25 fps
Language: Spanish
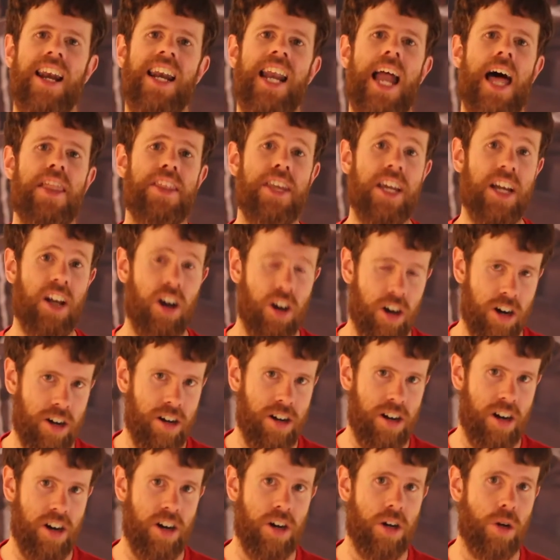la
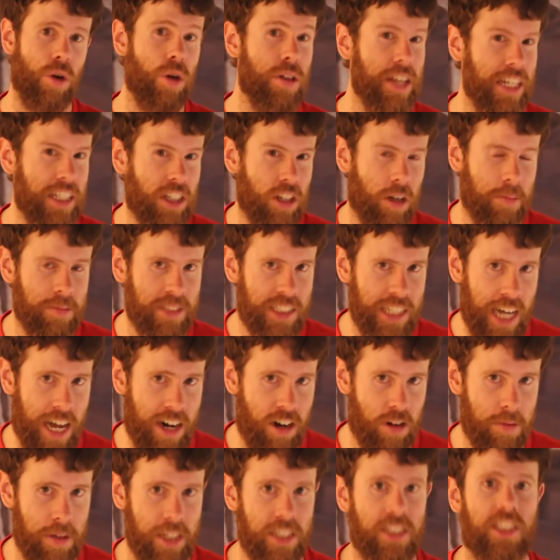dijo Rudy
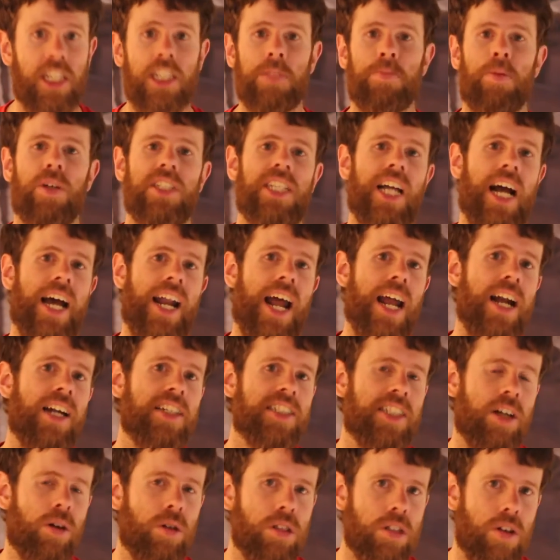Tomjanovic después de ganar
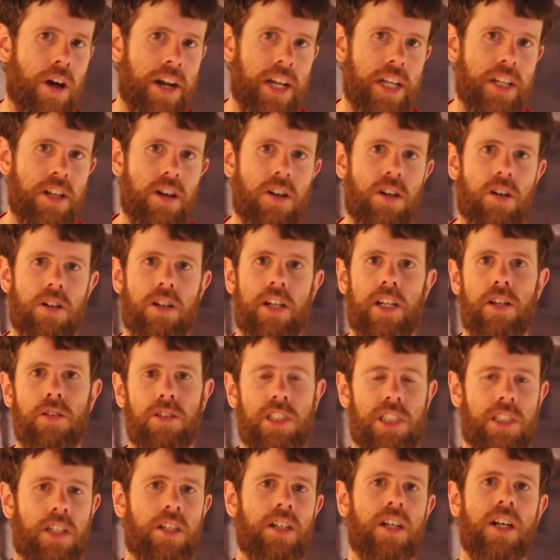el segundo anillo con
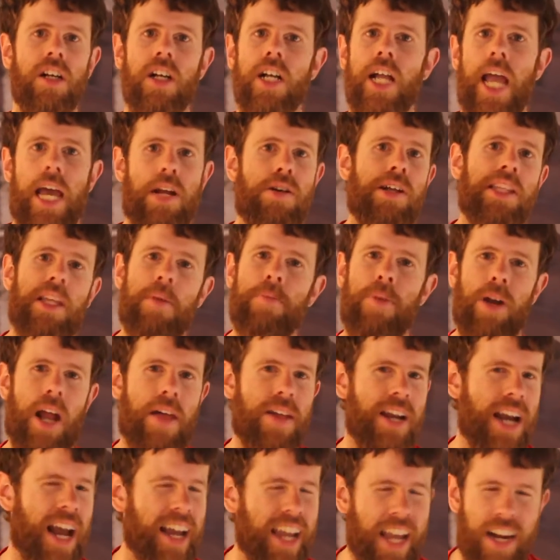Houston en una
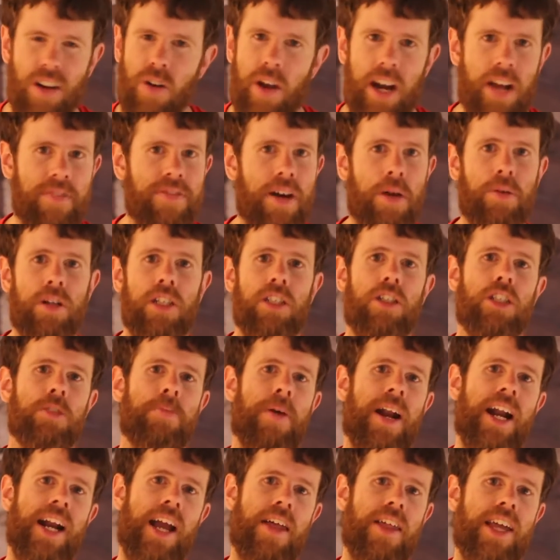temporada en la que no eran favoritos
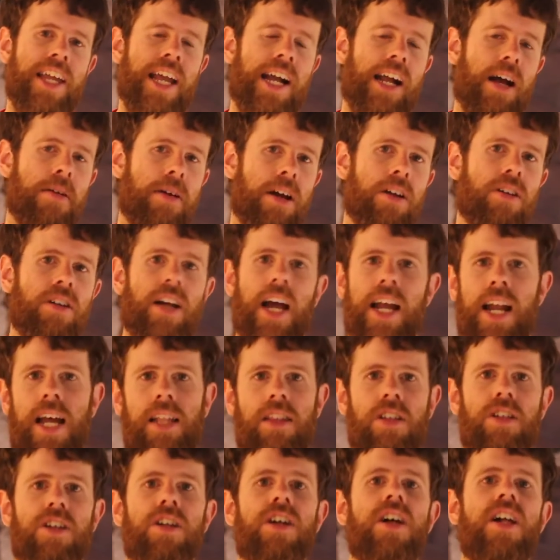para nada y acabaron
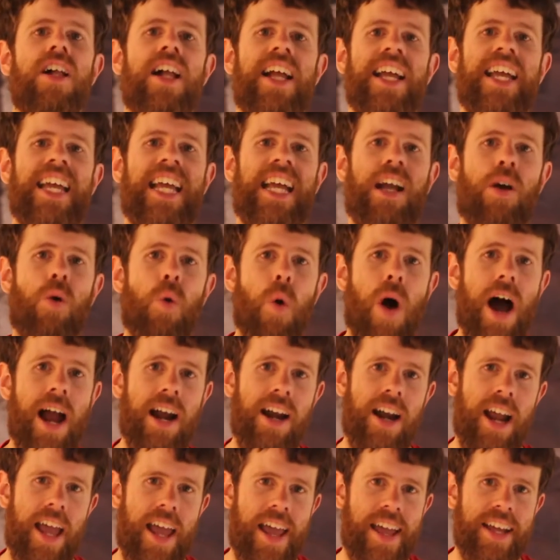ganando.
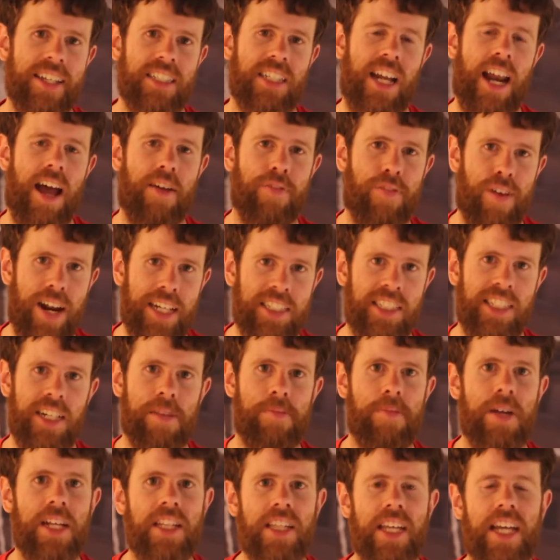¿Cuál es la
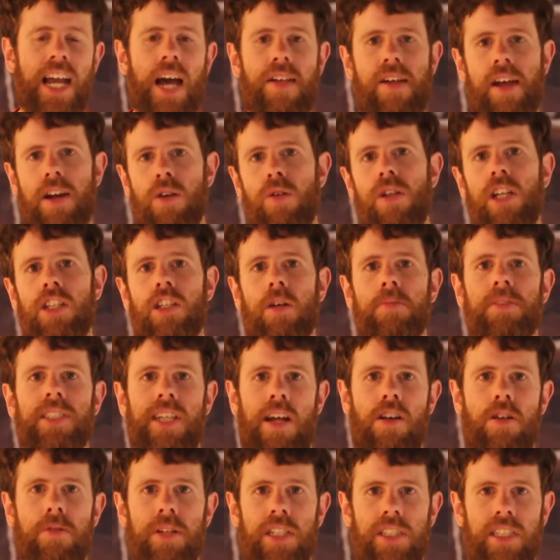frase mítica de Rudy
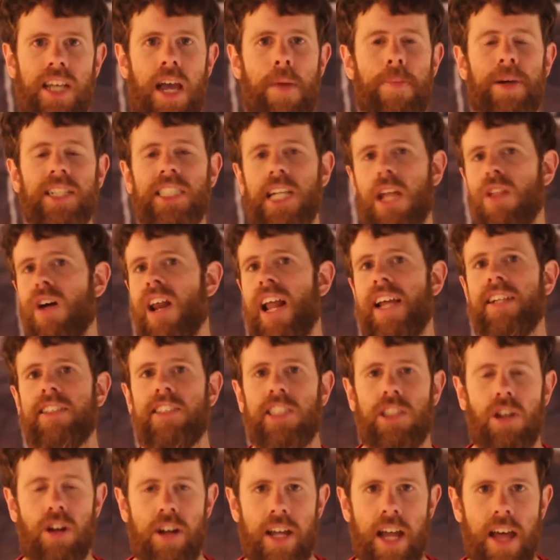Tomjanovic que ha pasado a la
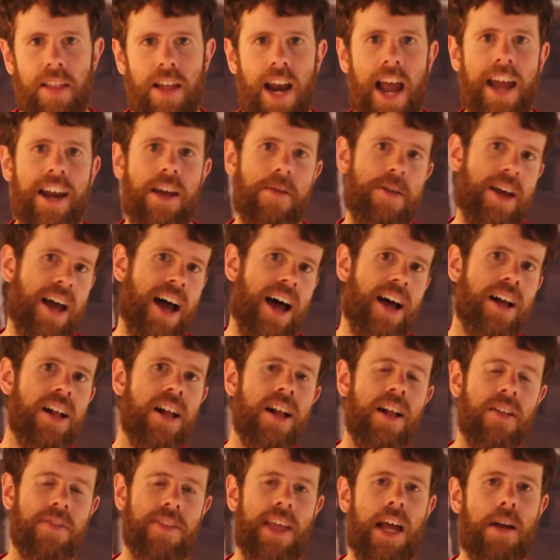historia de la
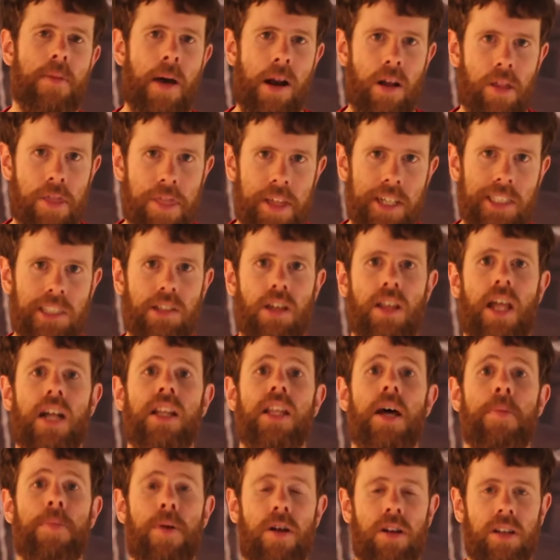NBA, del baloncesto y
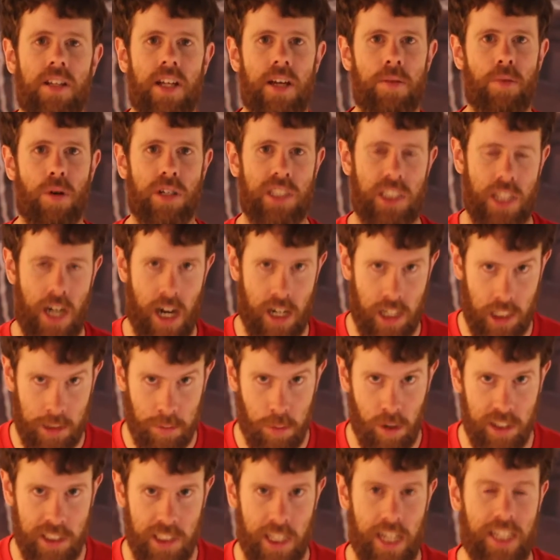del deporte? Vuestras
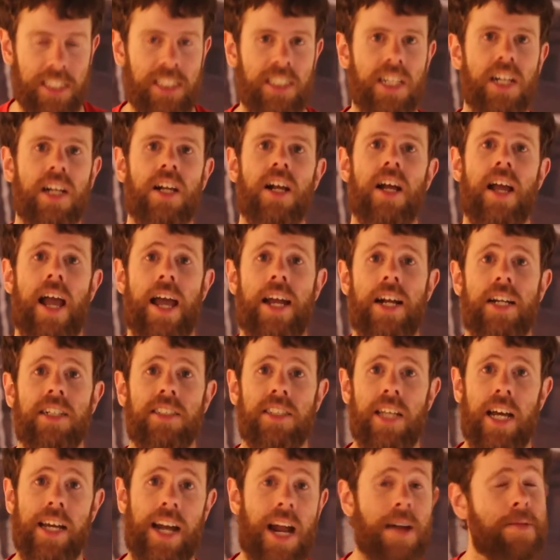respuestas en
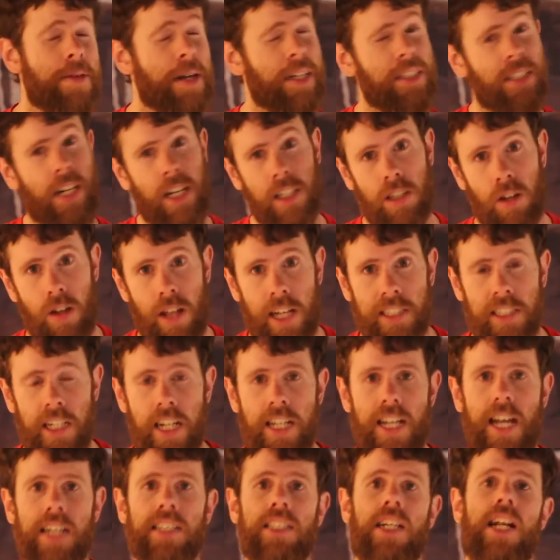Instagram y entre todas
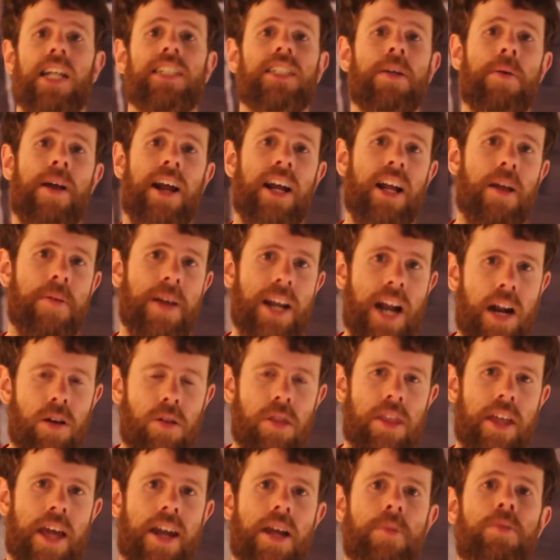ellas, la semana que viene
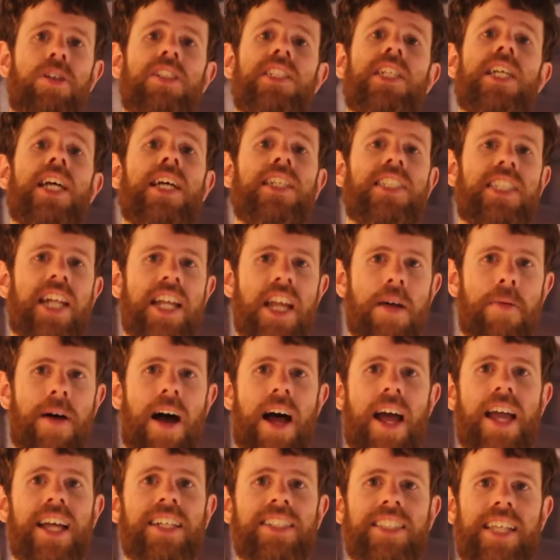anunciaremos quién se
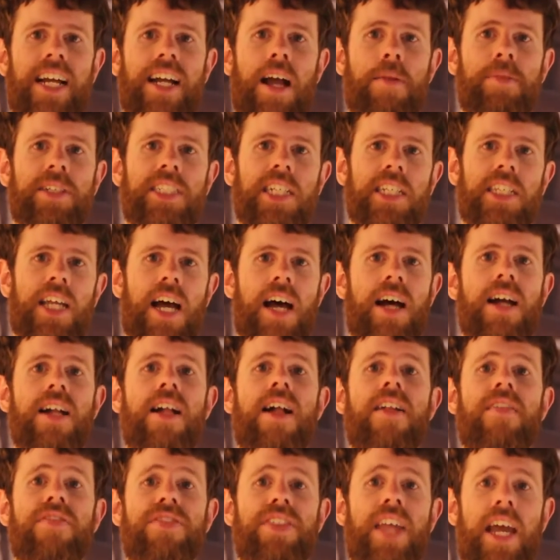lleva esta
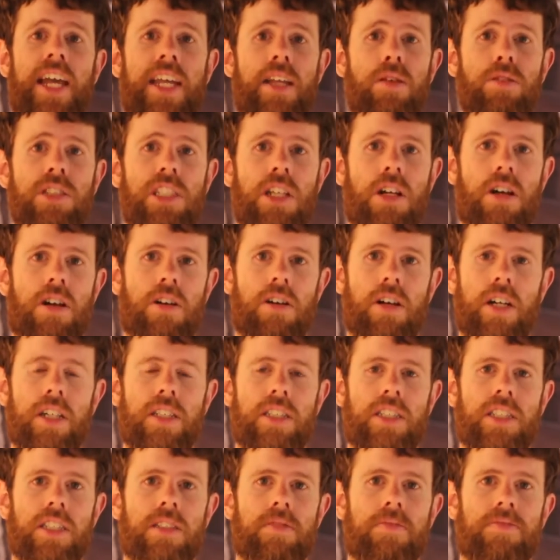camiseta de Houston
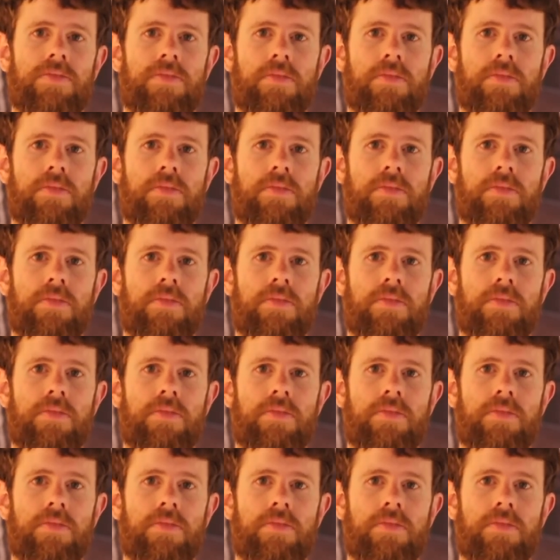Rockets.